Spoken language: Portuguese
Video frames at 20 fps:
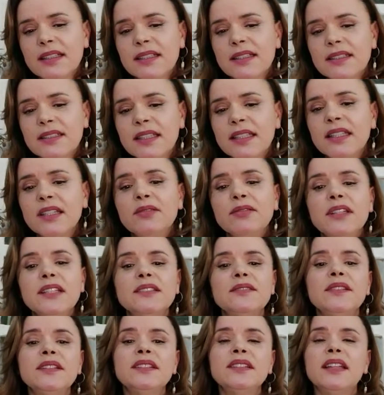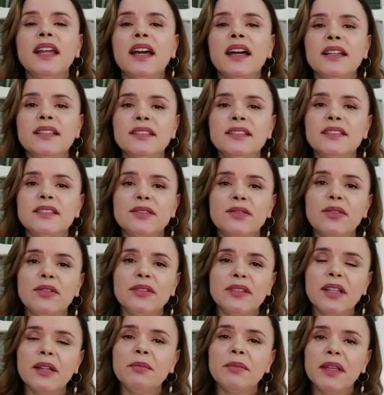seriam desvantagens
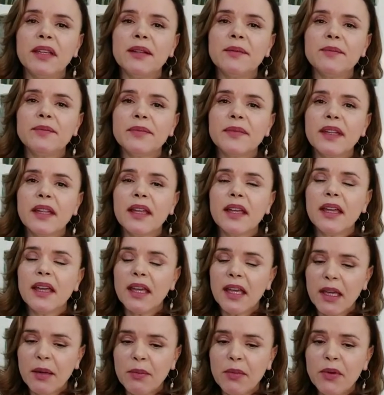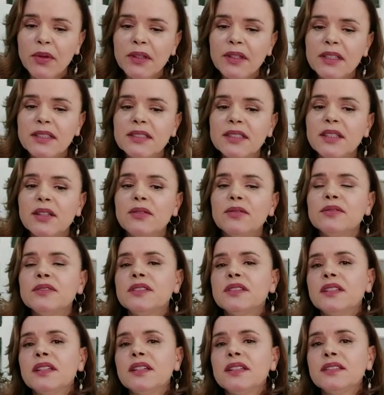contra mim. Em muitas
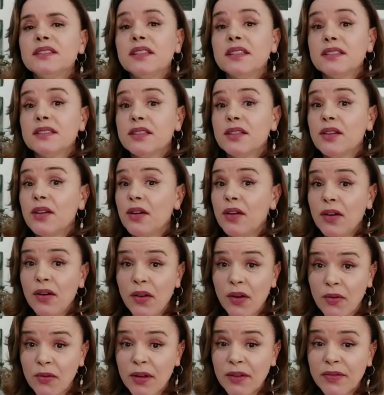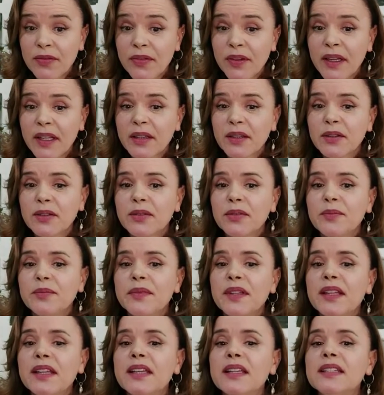circunstâncias, rogo afeto,
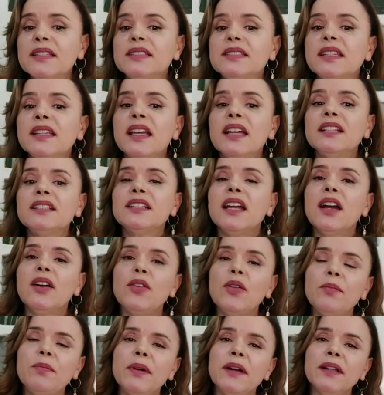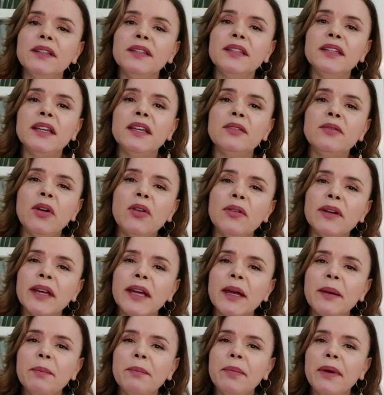sem achar companhia em
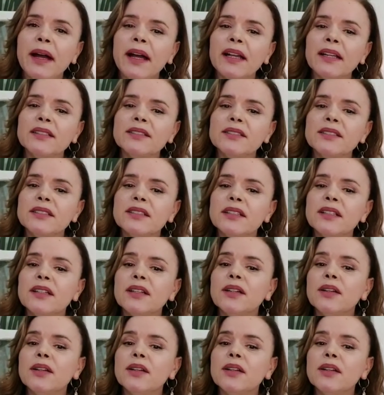qualquer parte,